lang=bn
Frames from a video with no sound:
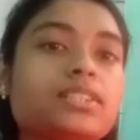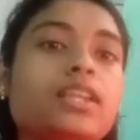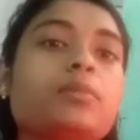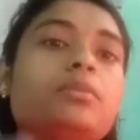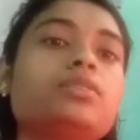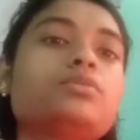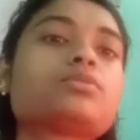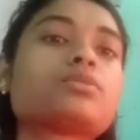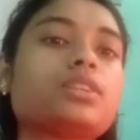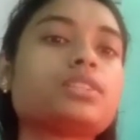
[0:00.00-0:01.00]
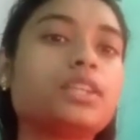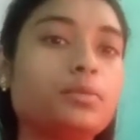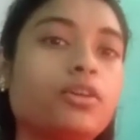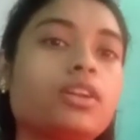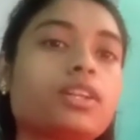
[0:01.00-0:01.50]
স্কিনে আমি ইউজ করে
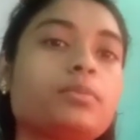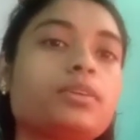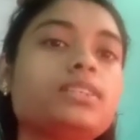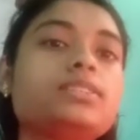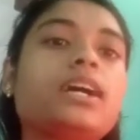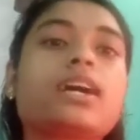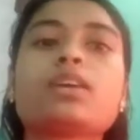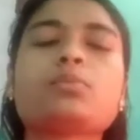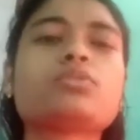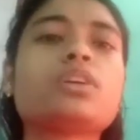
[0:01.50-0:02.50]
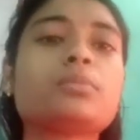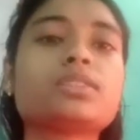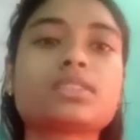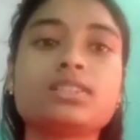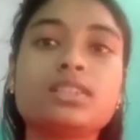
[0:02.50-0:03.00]
সেই ফলটা পেয়েছি আগের মতো
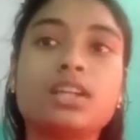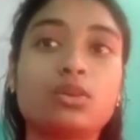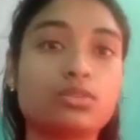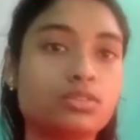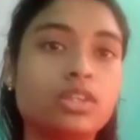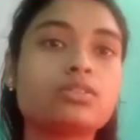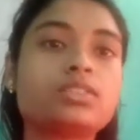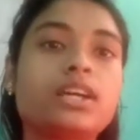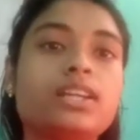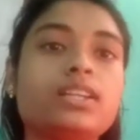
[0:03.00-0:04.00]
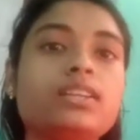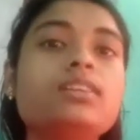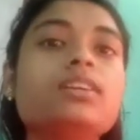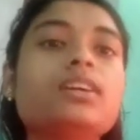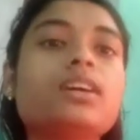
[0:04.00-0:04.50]
আমার স্কিনটার অতটাও ড্রাই নেই
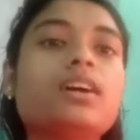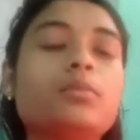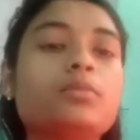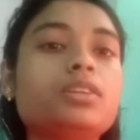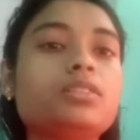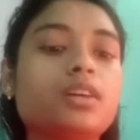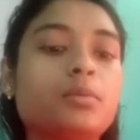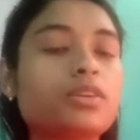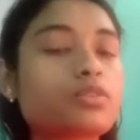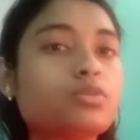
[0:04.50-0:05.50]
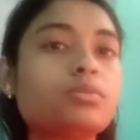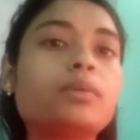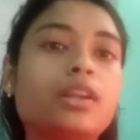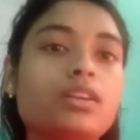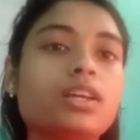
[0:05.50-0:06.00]
আমি আমার খুবই
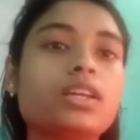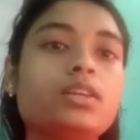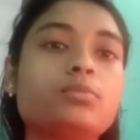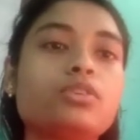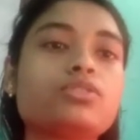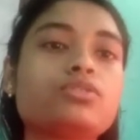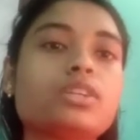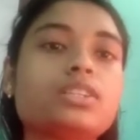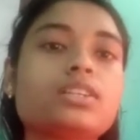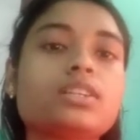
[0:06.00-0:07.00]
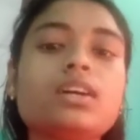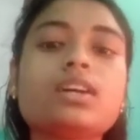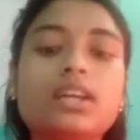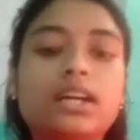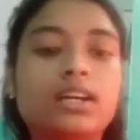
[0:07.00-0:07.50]
ভালো লাগে এই ময়শ্চারাইজারটা
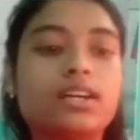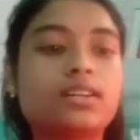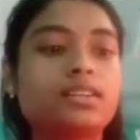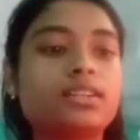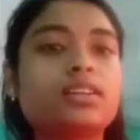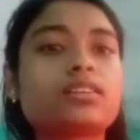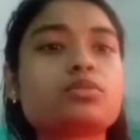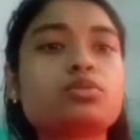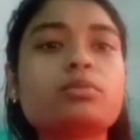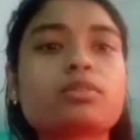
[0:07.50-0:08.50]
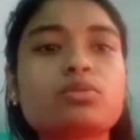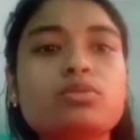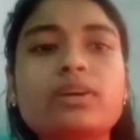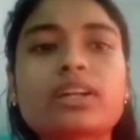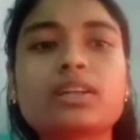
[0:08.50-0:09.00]
আর এটা খুব
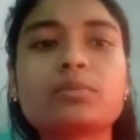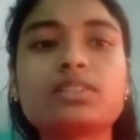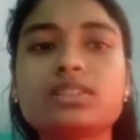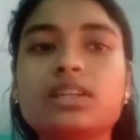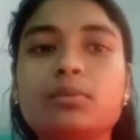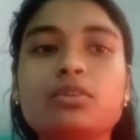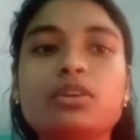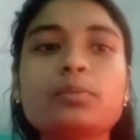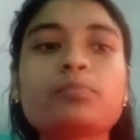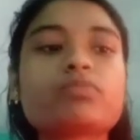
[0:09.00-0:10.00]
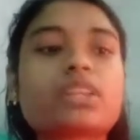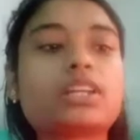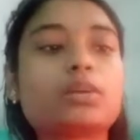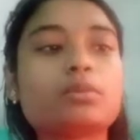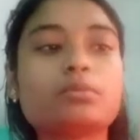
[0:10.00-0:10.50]
খুব একটা বেশি দাম নয়
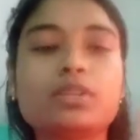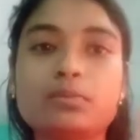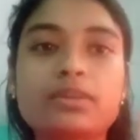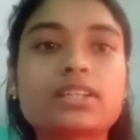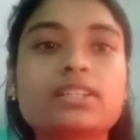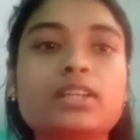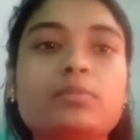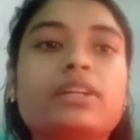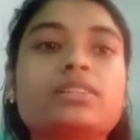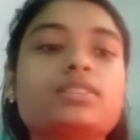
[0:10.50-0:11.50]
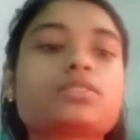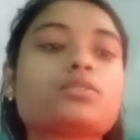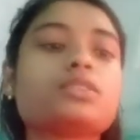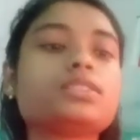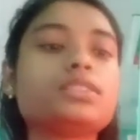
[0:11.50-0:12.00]
এটা আমি ফ্লিপকার্ট থেকে পারচেস
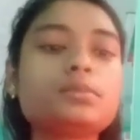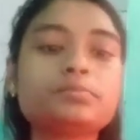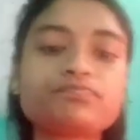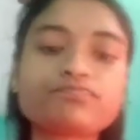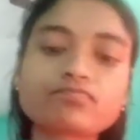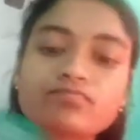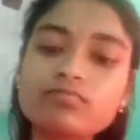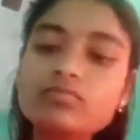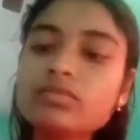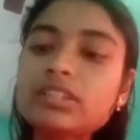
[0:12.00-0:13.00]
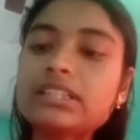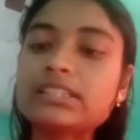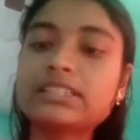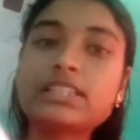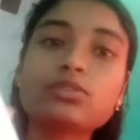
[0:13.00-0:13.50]
করেছি
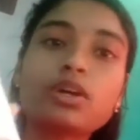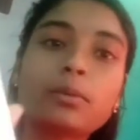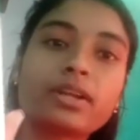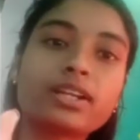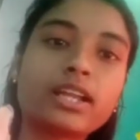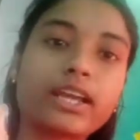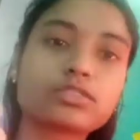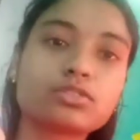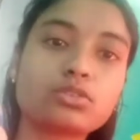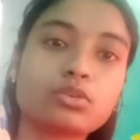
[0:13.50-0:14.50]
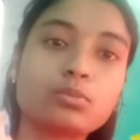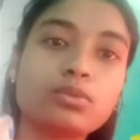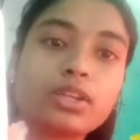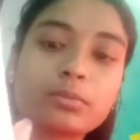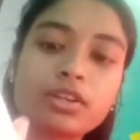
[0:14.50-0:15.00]
যেহেতু আমার এটা একশো
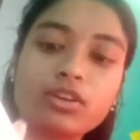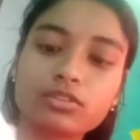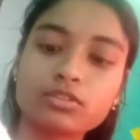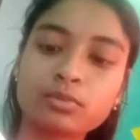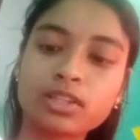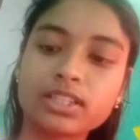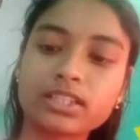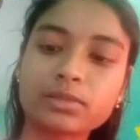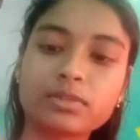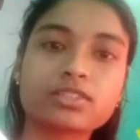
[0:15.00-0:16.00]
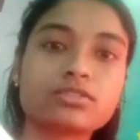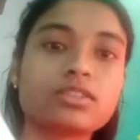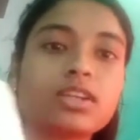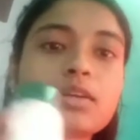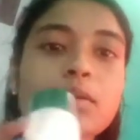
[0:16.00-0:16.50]
নব্বই এমএল হয়তো তোমরা দেখতে পাচ্ছ
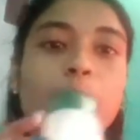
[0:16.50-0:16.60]
না